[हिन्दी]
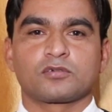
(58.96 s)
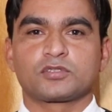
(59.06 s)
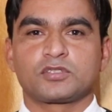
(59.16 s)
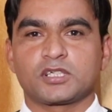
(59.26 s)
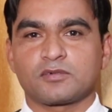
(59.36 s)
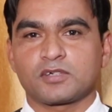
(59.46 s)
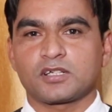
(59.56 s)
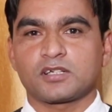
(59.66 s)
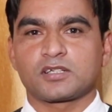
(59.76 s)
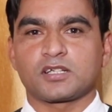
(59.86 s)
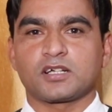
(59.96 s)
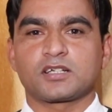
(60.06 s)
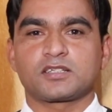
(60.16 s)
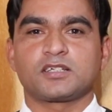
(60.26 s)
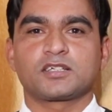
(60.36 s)
कुछ नेटवर्कर क्या
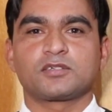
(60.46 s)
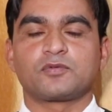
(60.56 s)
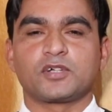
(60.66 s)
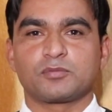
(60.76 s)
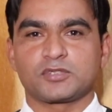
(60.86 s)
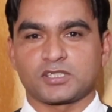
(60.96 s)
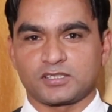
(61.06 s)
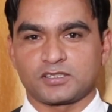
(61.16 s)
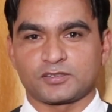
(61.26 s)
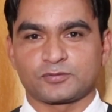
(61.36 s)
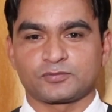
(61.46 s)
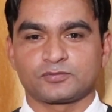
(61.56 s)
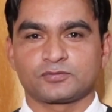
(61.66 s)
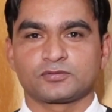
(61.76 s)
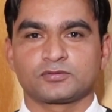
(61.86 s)
करते हैं कि वो फील्ड में जाते हैं
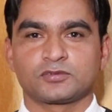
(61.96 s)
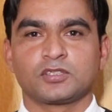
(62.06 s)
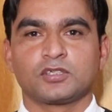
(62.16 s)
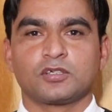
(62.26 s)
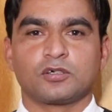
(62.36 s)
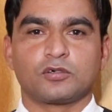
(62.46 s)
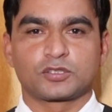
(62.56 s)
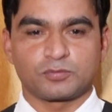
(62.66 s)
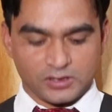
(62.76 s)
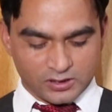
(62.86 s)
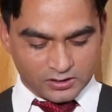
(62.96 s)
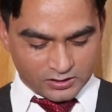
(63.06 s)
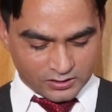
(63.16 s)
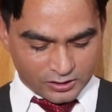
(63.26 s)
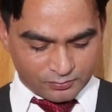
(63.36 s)
और इसमें अलग
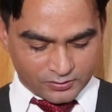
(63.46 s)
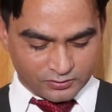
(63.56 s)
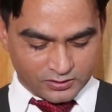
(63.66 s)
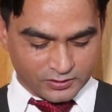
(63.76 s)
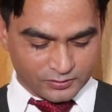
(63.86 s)
अलग टाइप के होते